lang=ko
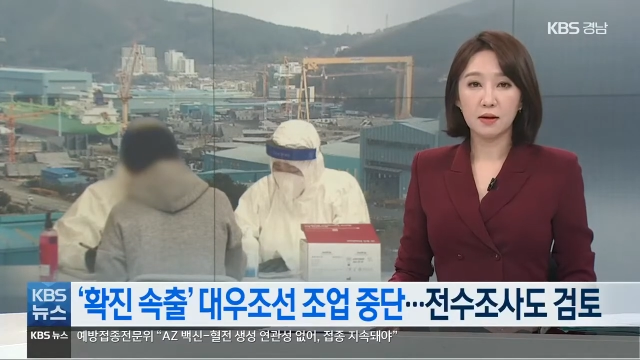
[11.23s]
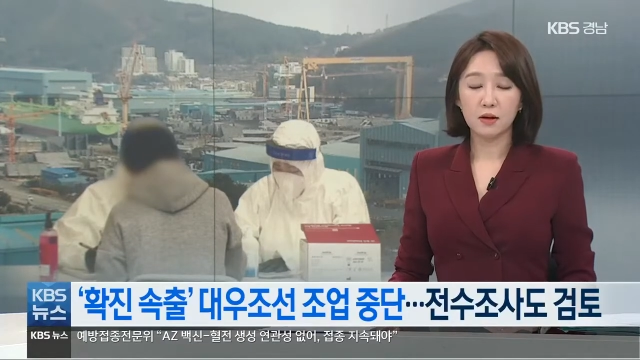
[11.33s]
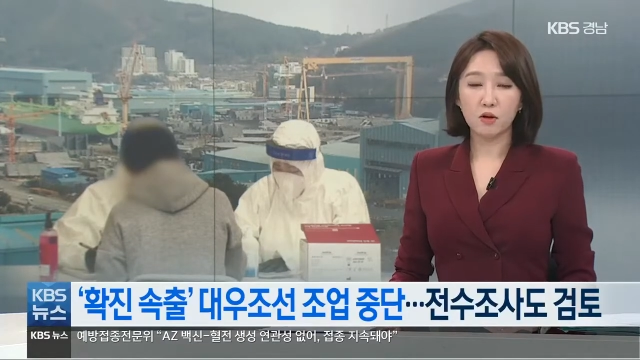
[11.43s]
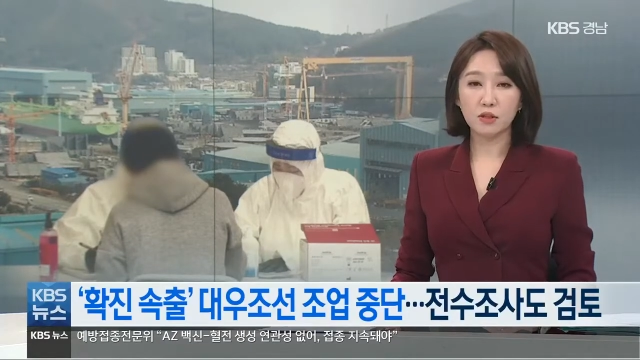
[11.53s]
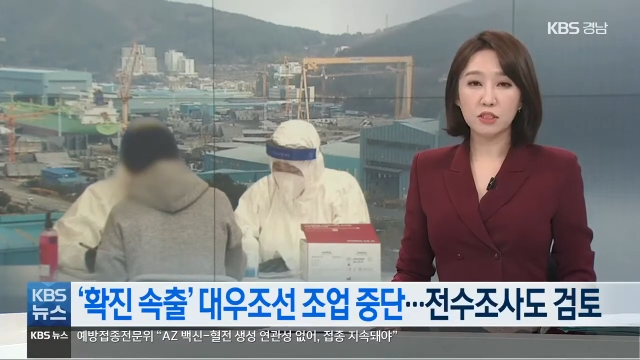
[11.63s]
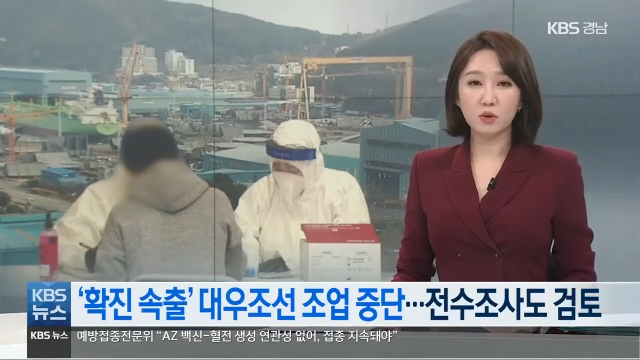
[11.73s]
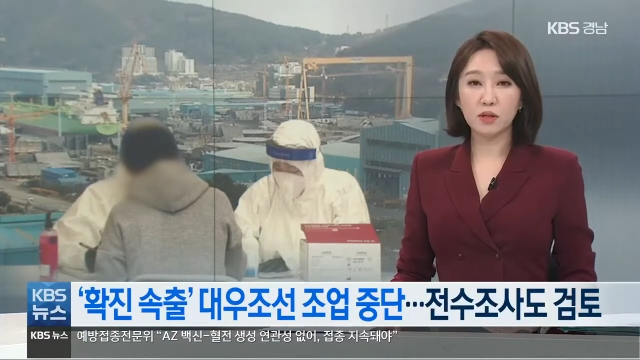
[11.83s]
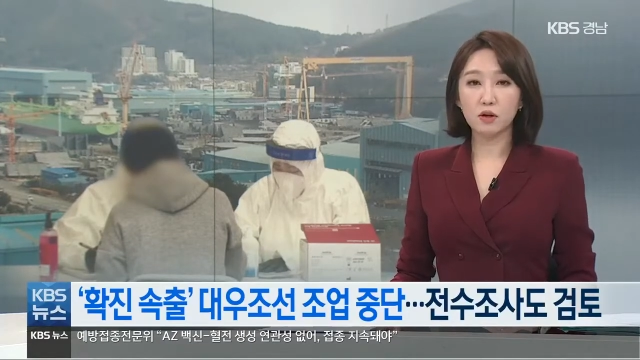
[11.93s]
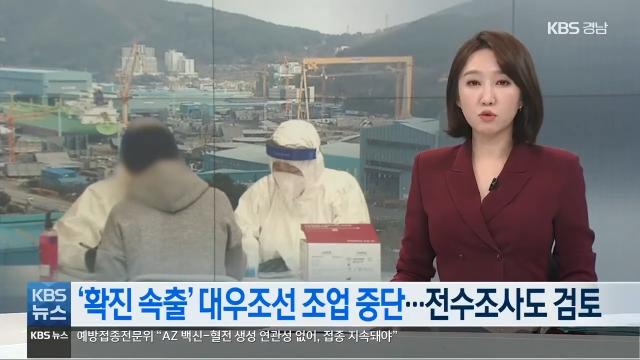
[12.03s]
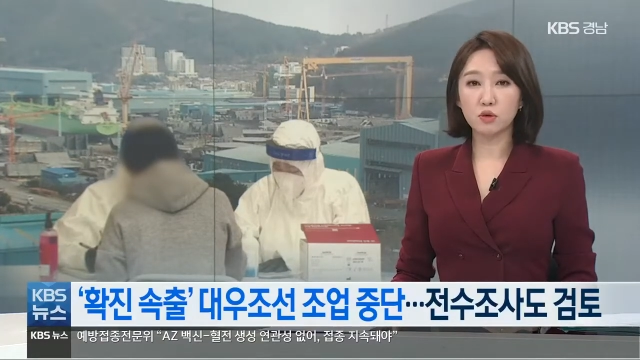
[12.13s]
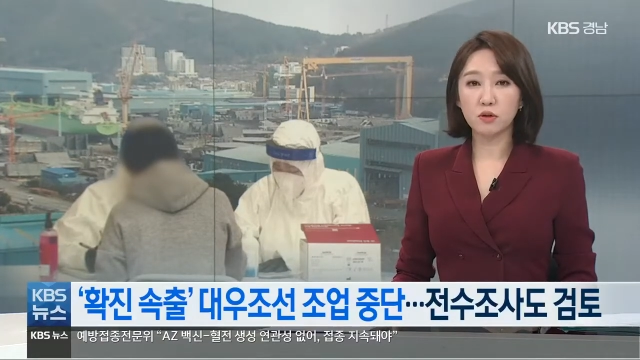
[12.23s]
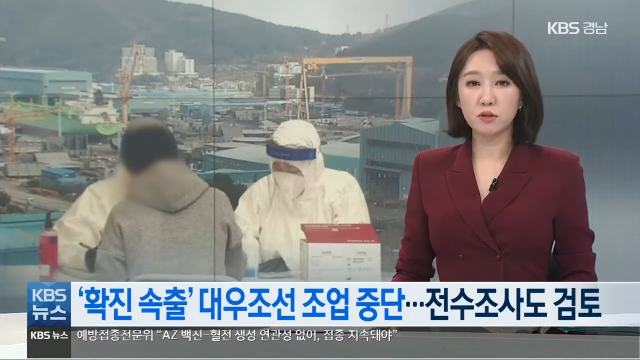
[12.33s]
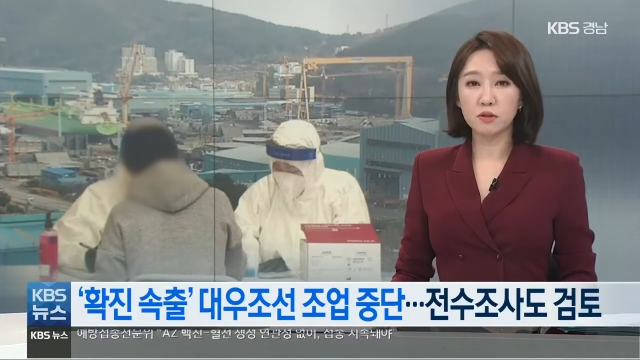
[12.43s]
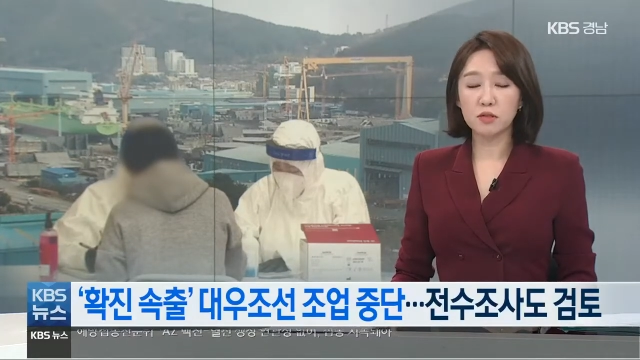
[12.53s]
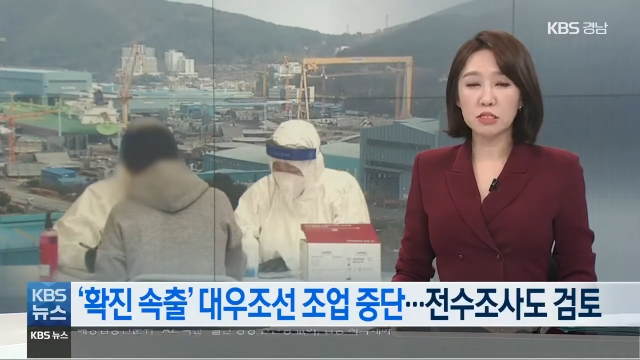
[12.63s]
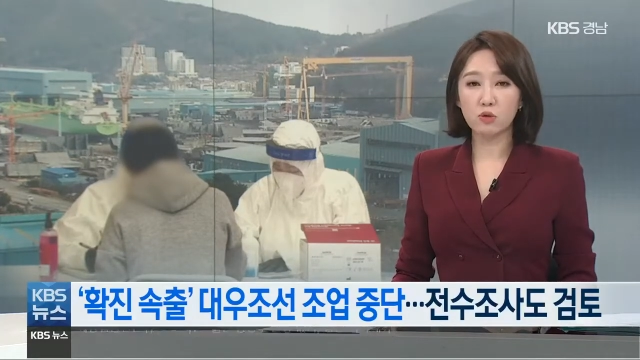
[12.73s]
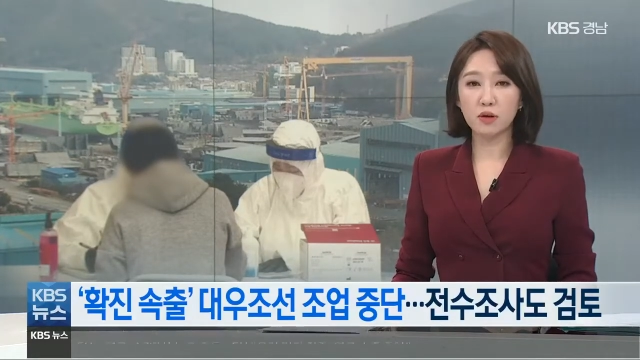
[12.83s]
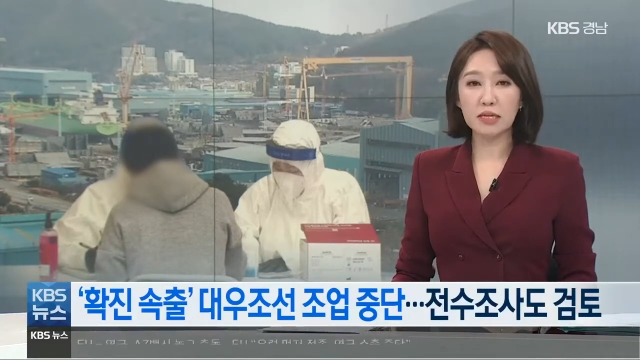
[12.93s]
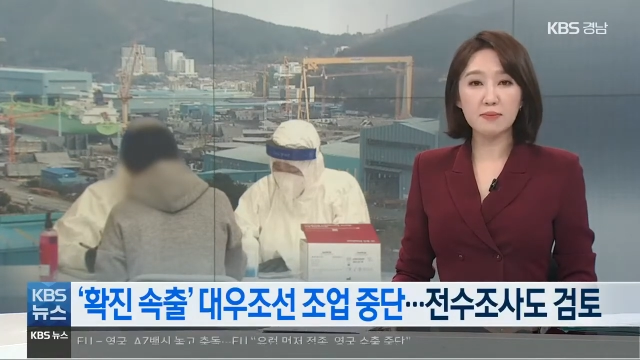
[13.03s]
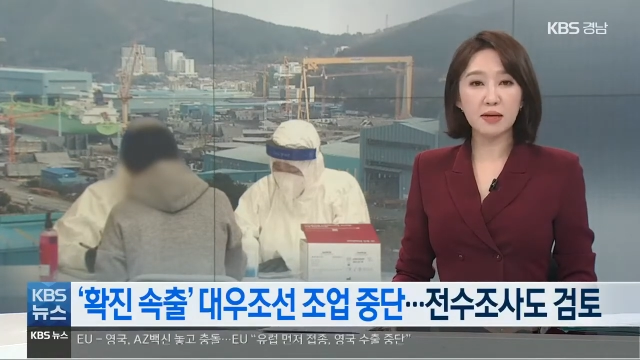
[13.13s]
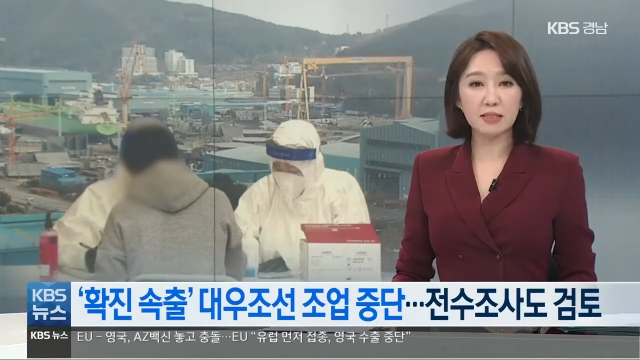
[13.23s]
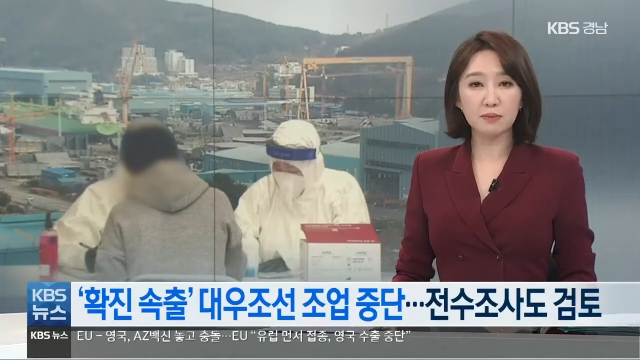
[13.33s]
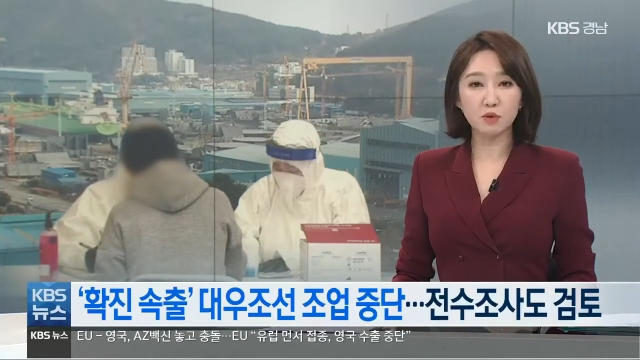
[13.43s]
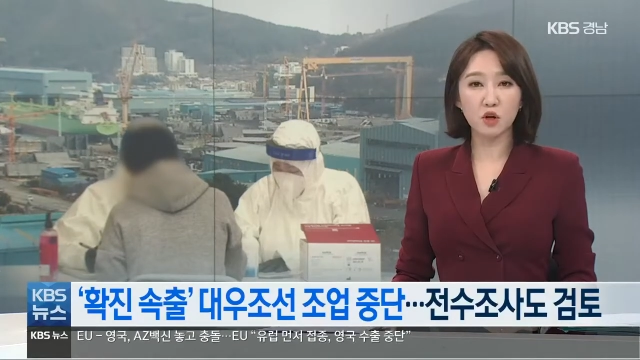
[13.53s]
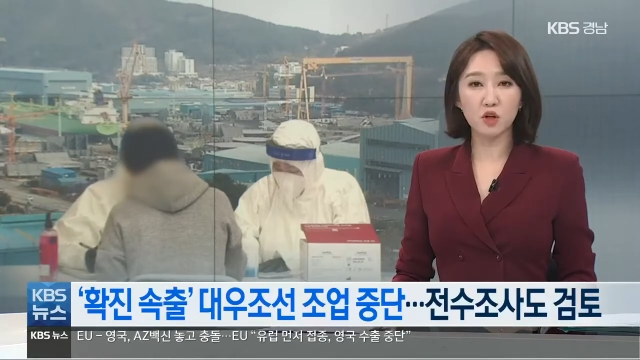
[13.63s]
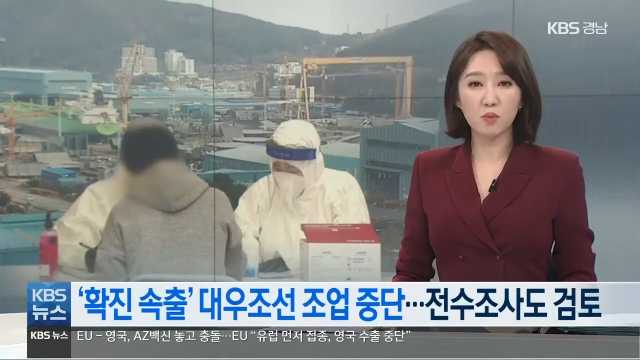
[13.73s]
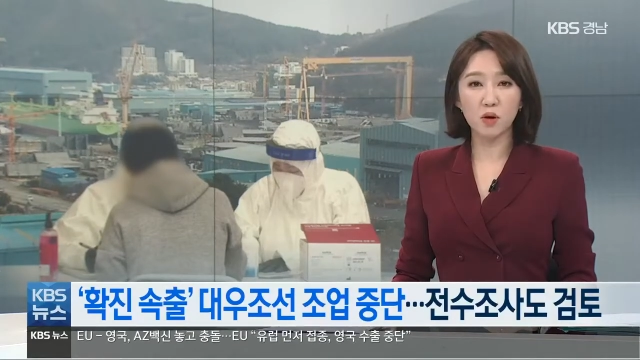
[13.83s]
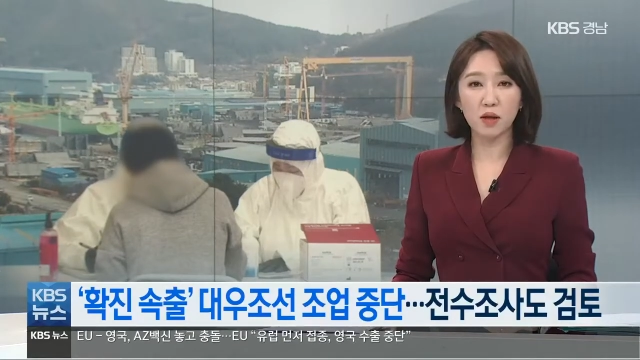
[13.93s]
거제시와 대우조선은 직원 이만 삼천여